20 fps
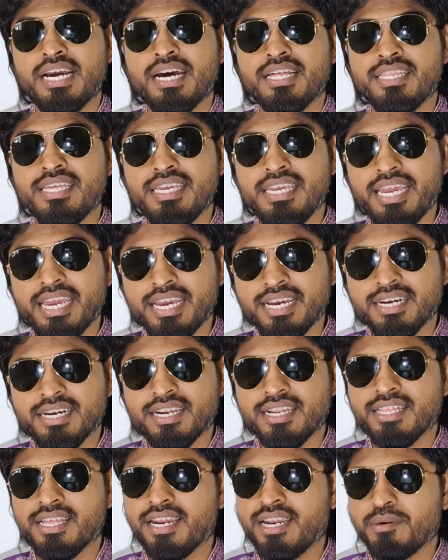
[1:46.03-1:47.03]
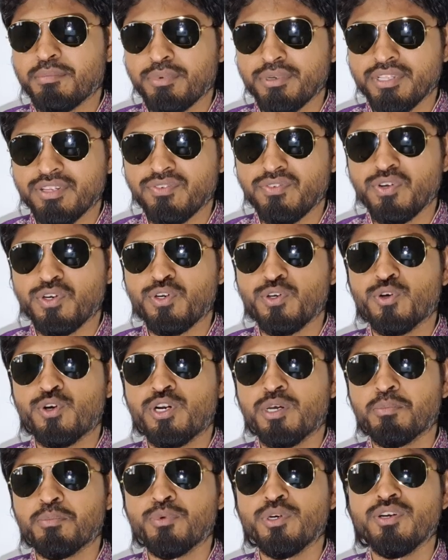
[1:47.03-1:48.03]
அது ஏங்கிறதெல்லாம் இப்போ இந்த
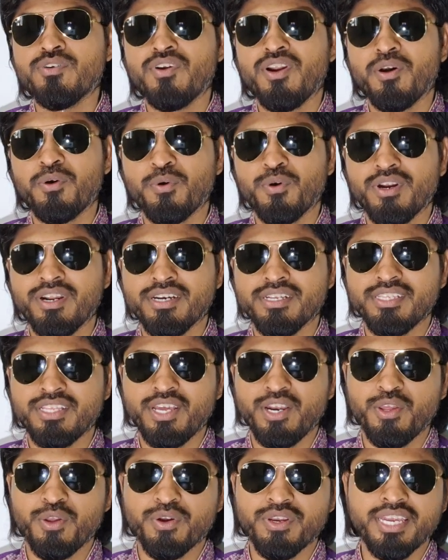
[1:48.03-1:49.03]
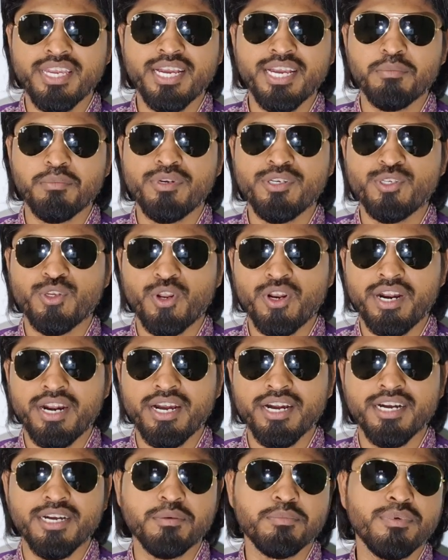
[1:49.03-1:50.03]
வீடியோட முடிவில் உங்களுக்கு தெரியும் ஏன் அப்படி
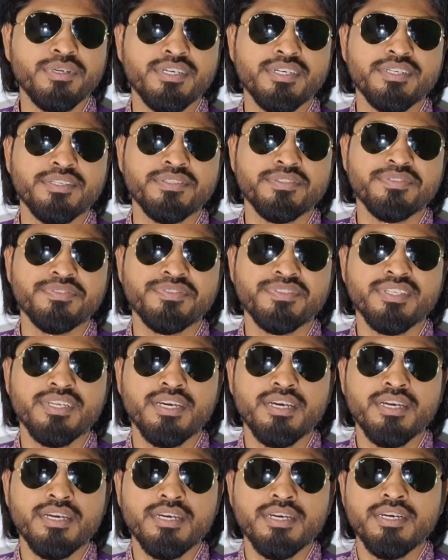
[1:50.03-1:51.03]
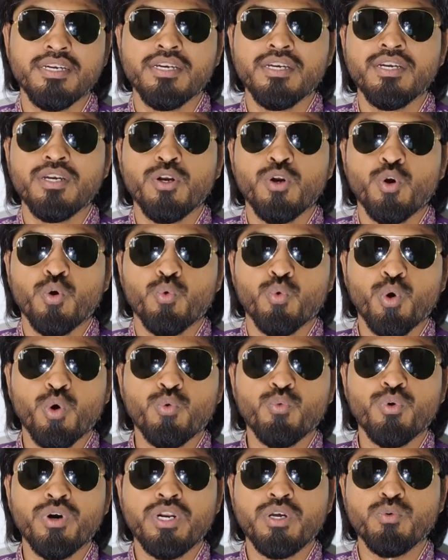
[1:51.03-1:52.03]
சொல்கிறாங்க அப்படின்னு
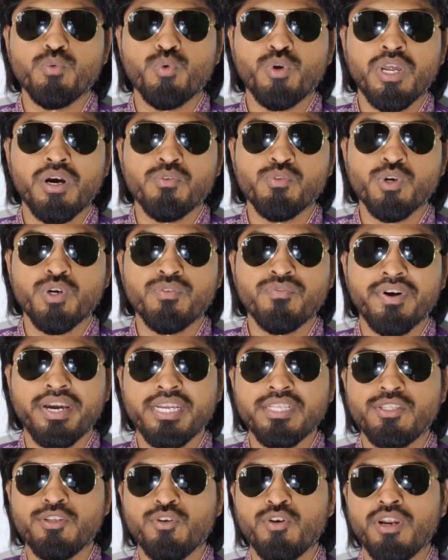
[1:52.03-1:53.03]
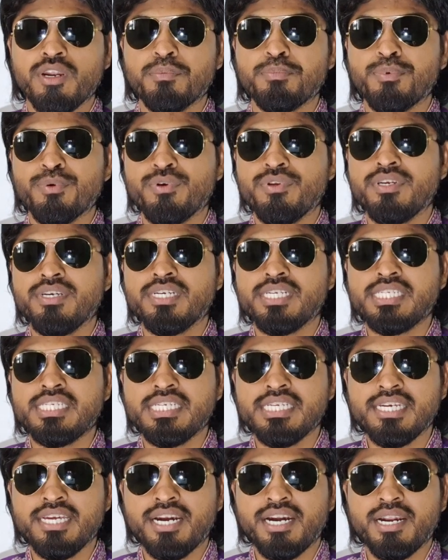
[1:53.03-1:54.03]
ஒவ்வொரு உணவும் வயிற்றுக்குள்ளே போய்
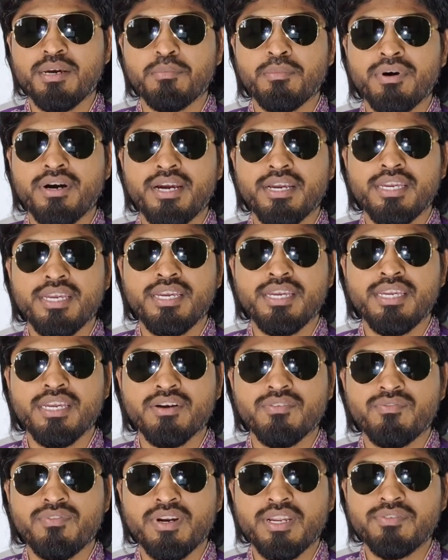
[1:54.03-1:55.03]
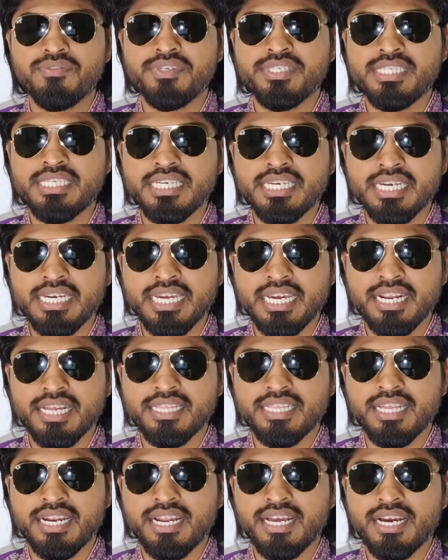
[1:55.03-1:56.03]
ஜீரணமாகி எவ்வளவு
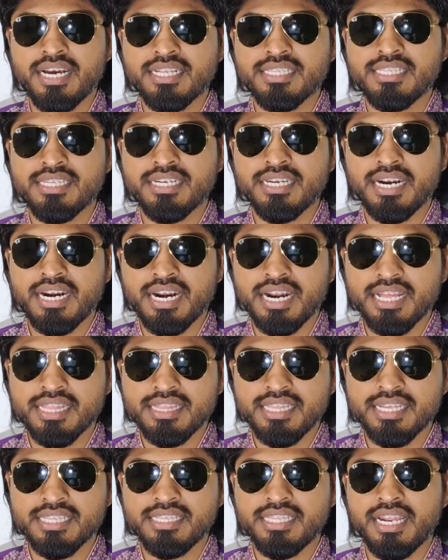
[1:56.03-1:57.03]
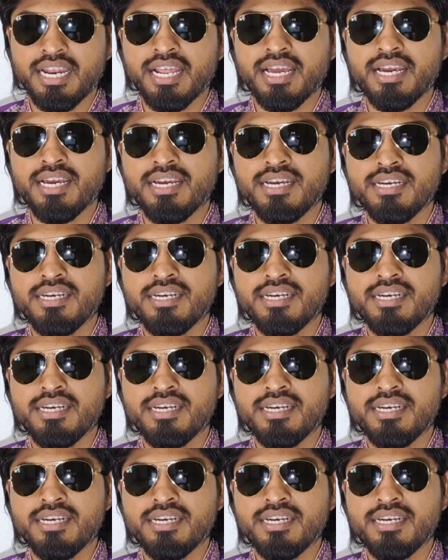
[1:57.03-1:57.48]
சீக்கிரத்தில் அது ரத்தத்தில்